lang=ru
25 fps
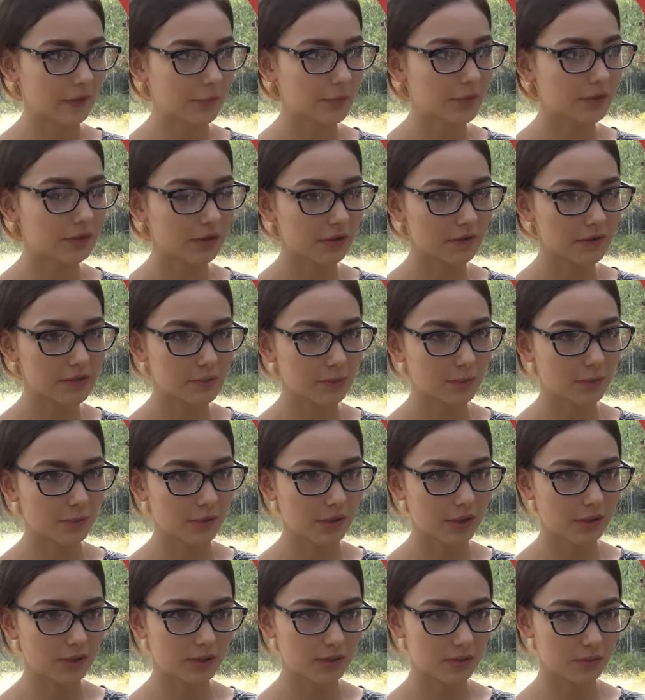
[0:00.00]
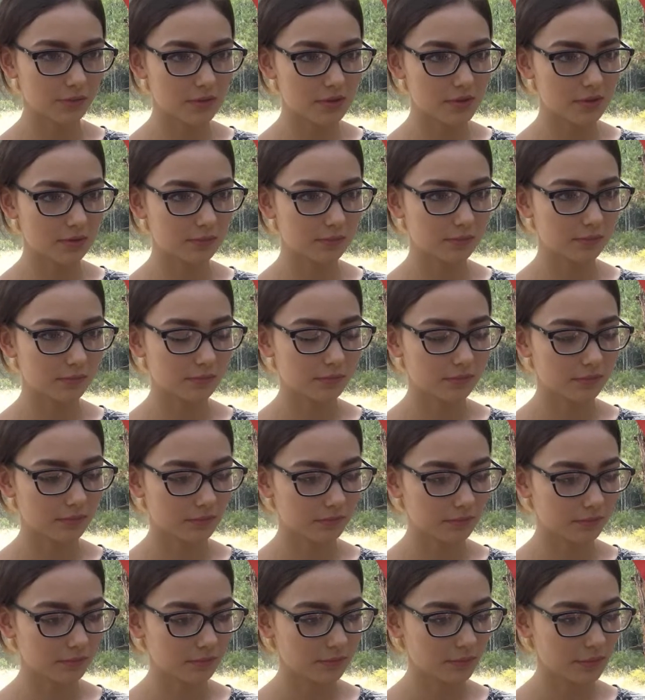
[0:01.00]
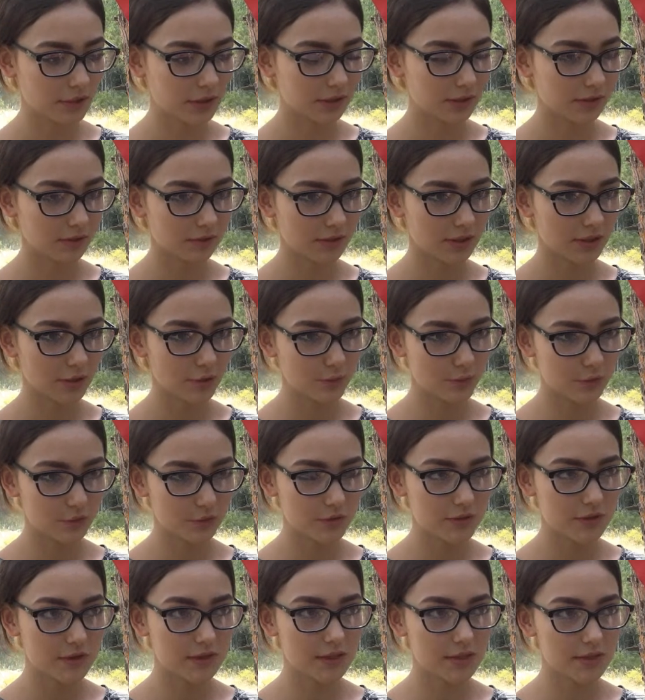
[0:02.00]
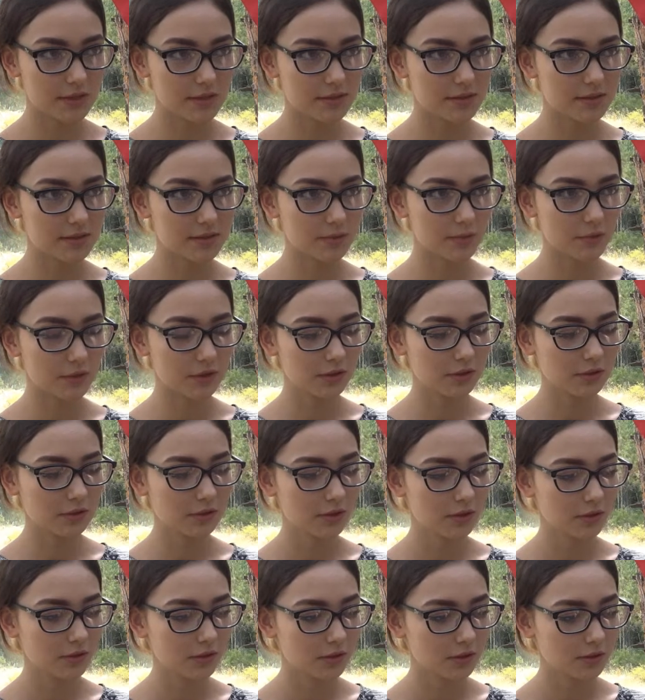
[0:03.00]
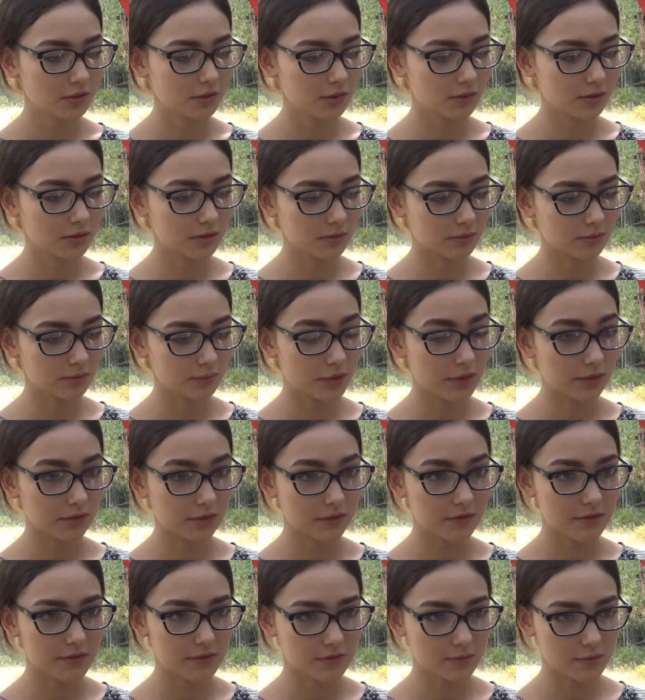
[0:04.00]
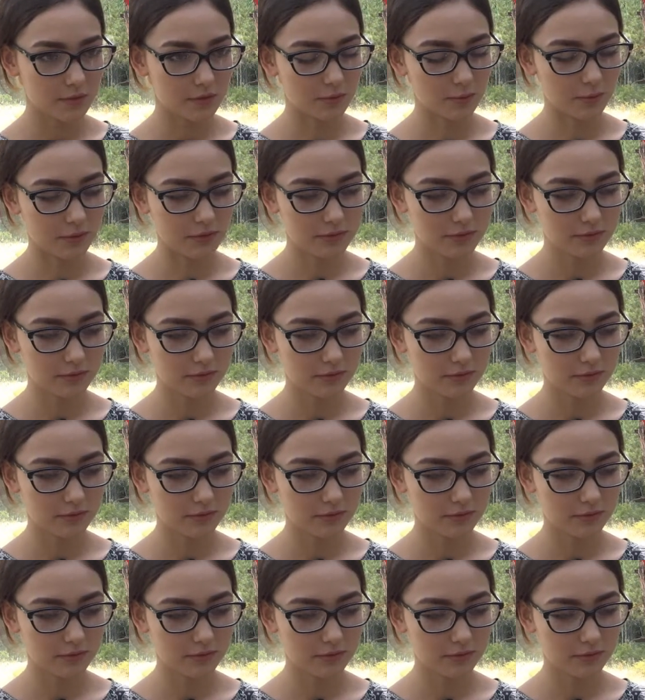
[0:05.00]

Мне нравится помогать людям. Мне, я люблю сидеть с детьми, и мне нравится этим заниматься.